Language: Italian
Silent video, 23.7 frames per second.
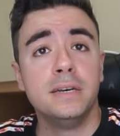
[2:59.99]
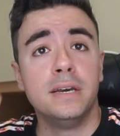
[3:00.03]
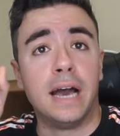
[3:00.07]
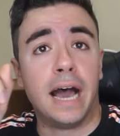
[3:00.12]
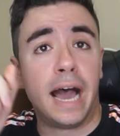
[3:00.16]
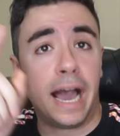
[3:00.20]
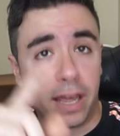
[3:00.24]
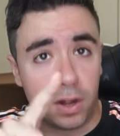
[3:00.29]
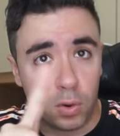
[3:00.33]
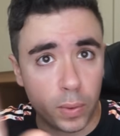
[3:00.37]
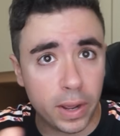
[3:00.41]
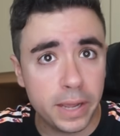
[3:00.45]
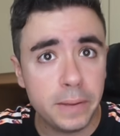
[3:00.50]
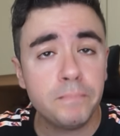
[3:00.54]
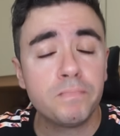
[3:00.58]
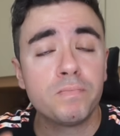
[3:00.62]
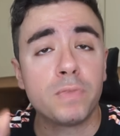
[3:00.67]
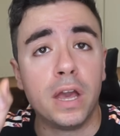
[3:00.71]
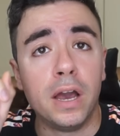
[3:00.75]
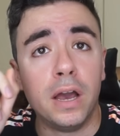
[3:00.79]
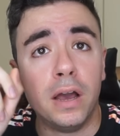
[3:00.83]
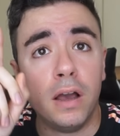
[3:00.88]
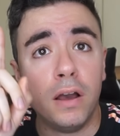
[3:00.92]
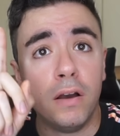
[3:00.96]
Airway,
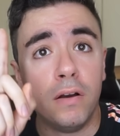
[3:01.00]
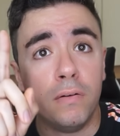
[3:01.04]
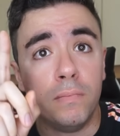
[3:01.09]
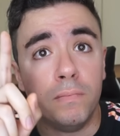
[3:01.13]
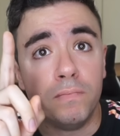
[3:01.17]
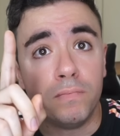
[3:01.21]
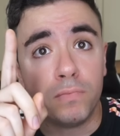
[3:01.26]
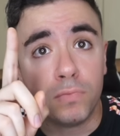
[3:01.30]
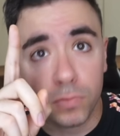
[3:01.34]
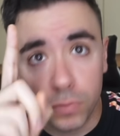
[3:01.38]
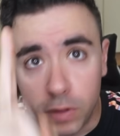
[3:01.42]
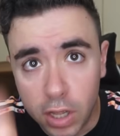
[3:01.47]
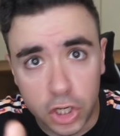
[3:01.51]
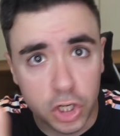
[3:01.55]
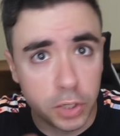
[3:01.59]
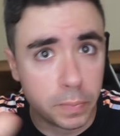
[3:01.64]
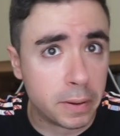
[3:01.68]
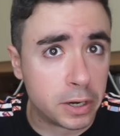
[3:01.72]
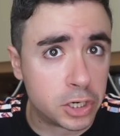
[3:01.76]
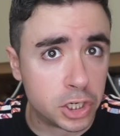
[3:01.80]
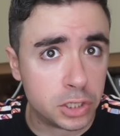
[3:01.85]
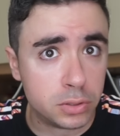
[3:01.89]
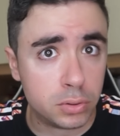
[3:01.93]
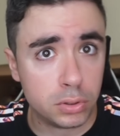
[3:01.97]
eh,
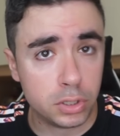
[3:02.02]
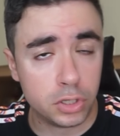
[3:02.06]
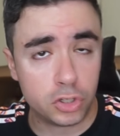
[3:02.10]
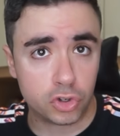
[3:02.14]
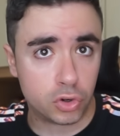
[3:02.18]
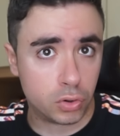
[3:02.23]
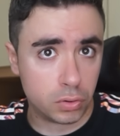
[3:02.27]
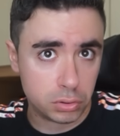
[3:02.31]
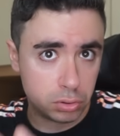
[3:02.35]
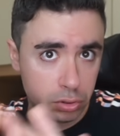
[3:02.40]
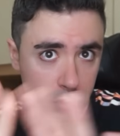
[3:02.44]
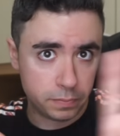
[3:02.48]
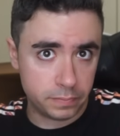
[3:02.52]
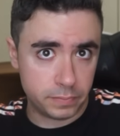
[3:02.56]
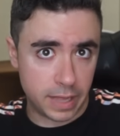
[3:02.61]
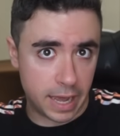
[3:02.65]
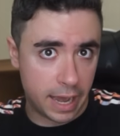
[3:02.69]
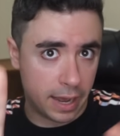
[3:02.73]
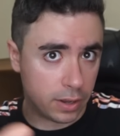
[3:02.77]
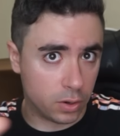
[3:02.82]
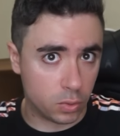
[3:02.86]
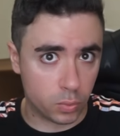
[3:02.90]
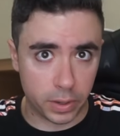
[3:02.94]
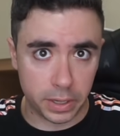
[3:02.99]
10% di sconto,
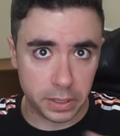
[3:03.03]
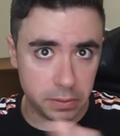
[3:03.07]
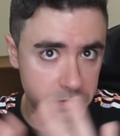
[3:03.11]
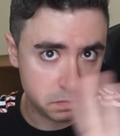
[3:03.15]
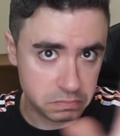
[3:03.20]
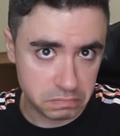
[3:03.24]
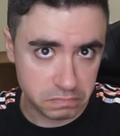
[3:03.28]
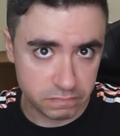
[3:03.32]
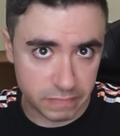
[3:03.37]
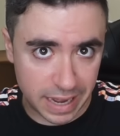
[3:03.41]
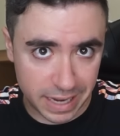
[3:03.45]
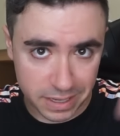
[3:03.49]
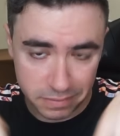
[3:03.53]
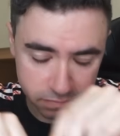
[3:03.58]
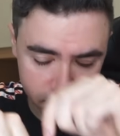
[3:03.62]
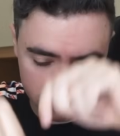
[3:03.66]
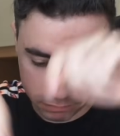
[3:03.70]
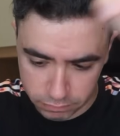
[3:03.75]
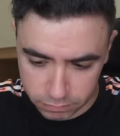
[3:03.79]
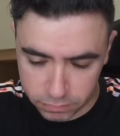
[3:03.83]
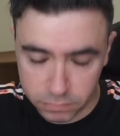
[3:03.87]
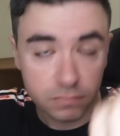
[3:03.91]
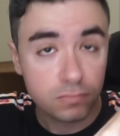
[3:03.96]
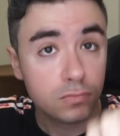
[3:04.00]
Airway, vai,
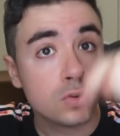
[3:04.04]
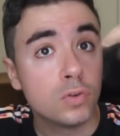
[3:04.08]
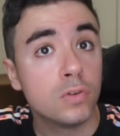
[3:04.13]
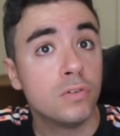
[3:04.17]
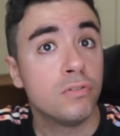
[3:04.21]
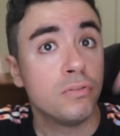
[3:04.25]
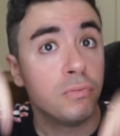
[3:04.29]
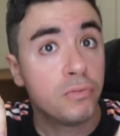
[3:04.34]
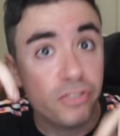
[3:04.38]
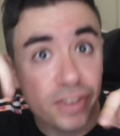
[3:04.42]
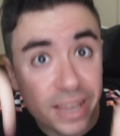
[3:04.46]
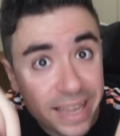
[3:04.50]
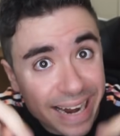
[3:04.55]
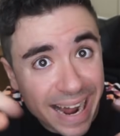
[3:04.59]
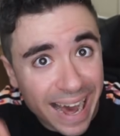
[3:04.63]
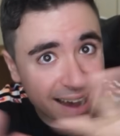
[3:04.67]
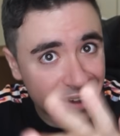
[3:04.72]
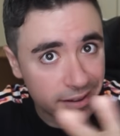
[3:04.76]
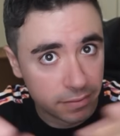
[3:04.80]
fila,